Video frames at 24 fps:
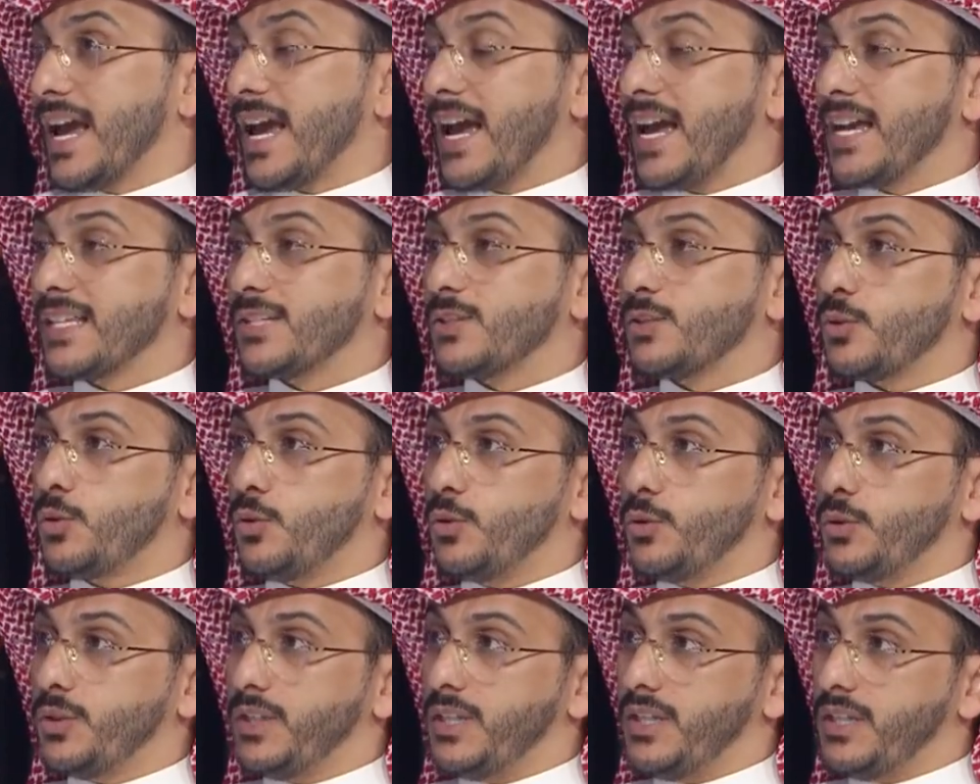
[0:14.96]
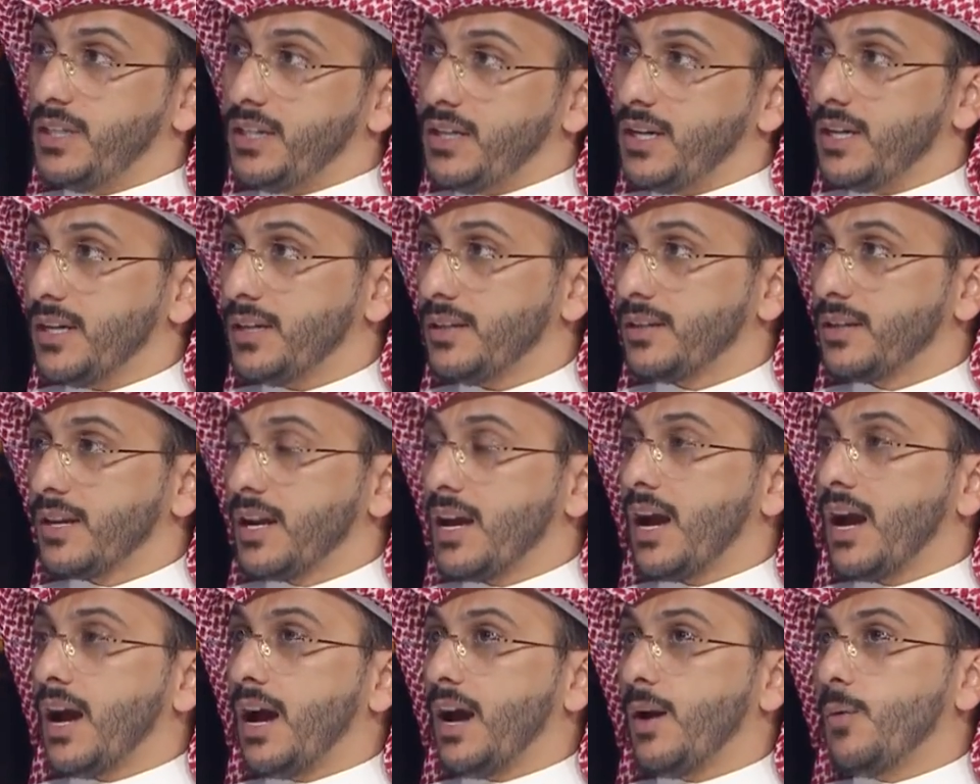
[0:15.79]
السعوديين
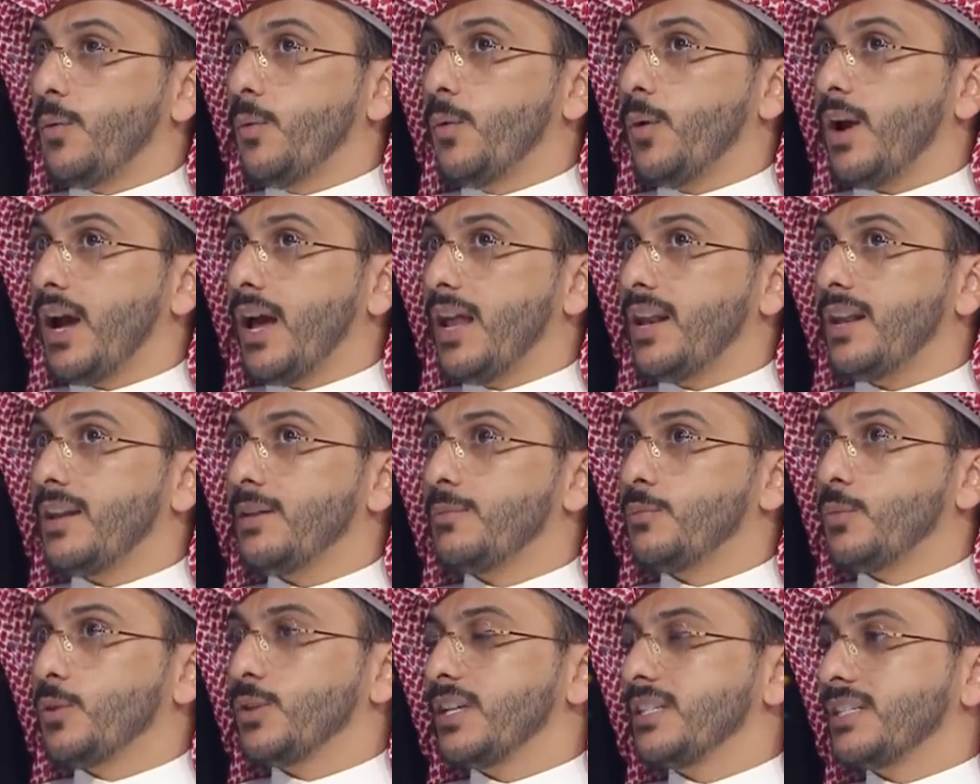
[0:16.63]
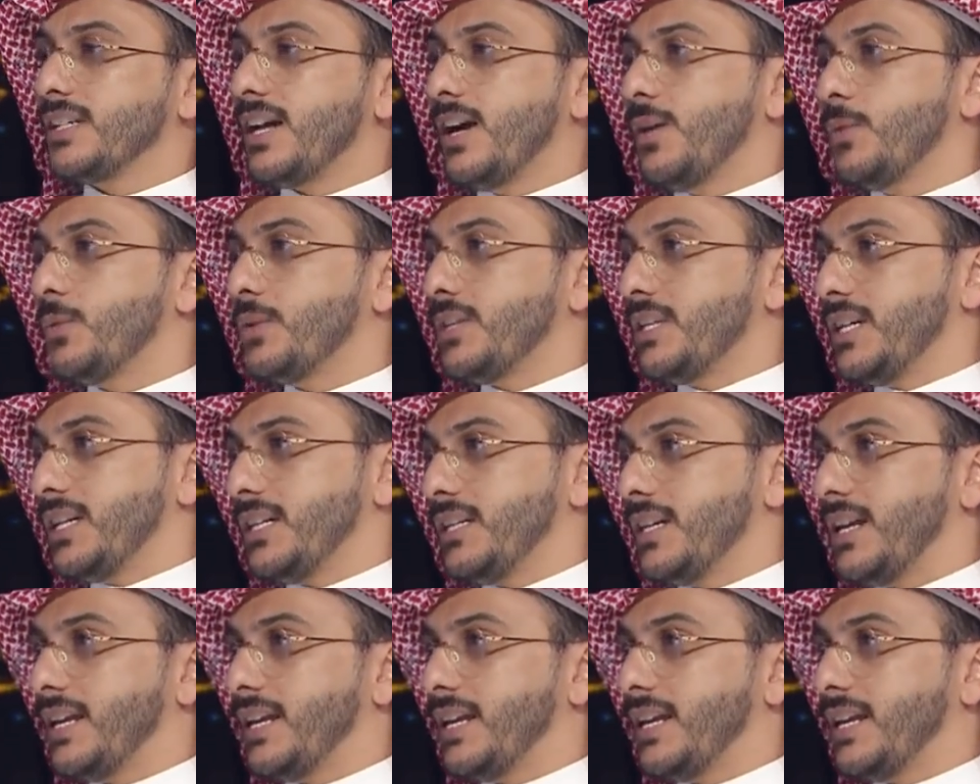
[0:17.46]
أو المتسعودين